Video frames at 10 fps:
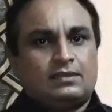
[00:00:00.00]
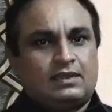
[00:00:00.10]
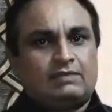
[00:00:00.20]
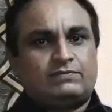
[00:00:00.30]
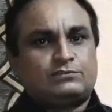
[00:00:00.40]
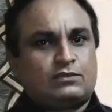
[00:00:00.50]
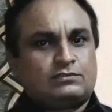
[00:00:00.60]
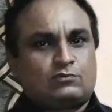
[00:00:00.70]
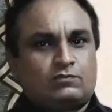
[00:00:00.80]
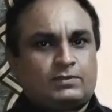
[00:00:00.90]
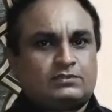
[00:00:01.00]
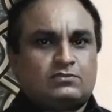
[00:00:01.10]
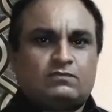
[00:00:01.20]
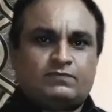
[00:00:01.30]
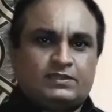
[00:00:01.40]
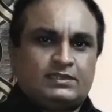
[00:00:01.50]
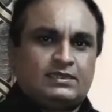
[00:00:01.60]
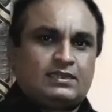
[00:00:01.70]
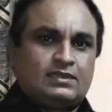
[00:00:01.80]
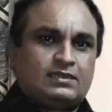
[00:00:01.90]
लाइफ इंश्योरेंस कॉरपोरेशन ऑफ
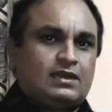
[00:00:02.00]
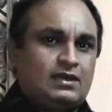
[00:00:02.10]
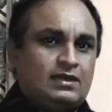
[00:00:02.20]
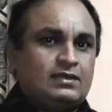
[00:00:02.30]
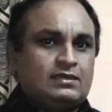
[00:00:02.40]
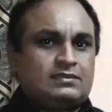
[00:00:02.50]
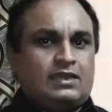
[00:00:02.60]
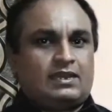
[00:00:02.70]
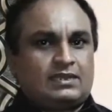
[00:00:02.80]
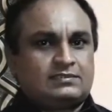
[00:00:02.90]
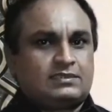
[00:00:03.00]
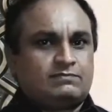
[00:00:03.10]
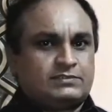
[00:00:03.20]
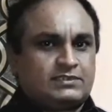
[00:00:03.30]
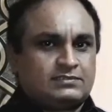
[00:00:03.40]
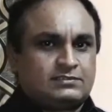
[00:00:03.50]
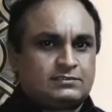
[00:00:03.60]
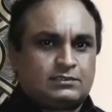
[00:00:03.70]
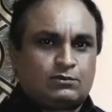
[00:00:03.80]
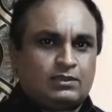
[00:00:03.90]
इंडिया ने कहा कि एल की वित्तीय
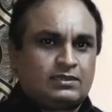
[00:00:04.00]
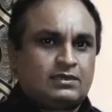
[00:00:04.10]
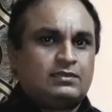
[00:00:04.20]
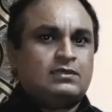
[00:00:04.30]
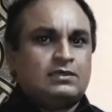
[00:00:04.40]
स्थिति को लेकर